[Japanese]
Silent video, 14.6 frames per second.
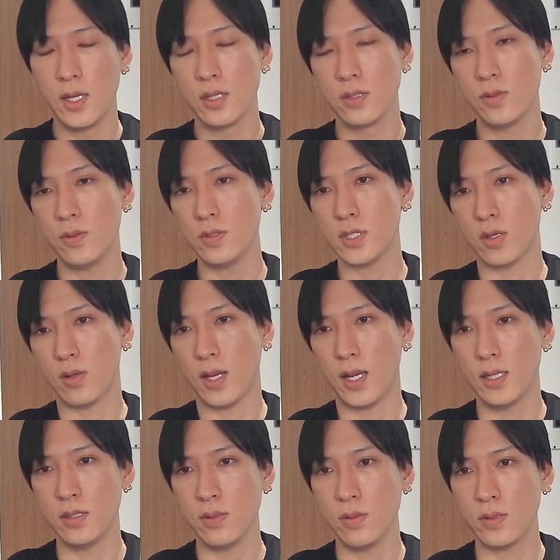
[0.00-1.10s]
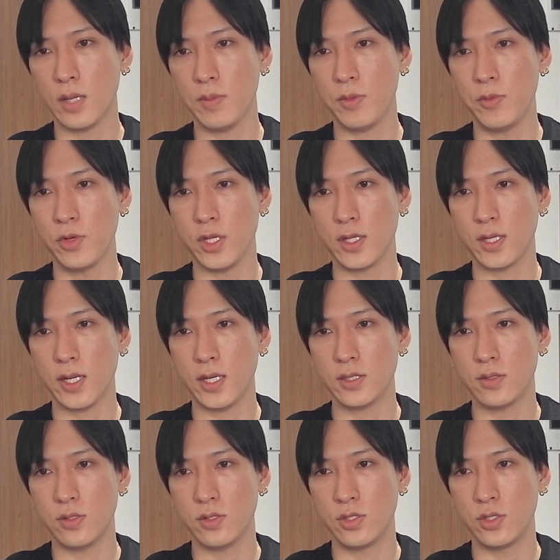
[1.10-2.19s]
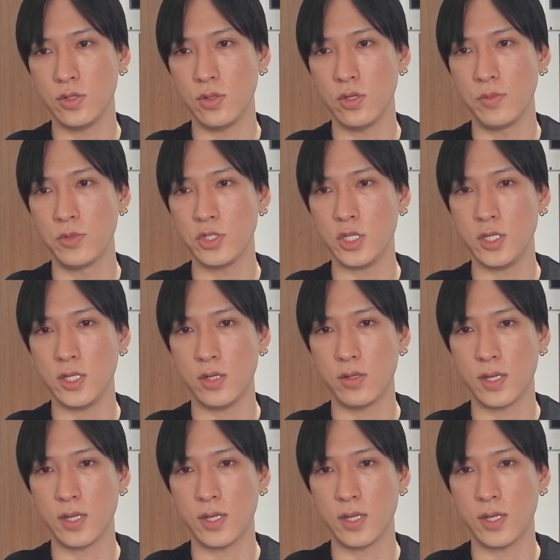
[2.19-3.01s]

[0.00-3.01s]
同社の半導体メモリに対する需要の重しになる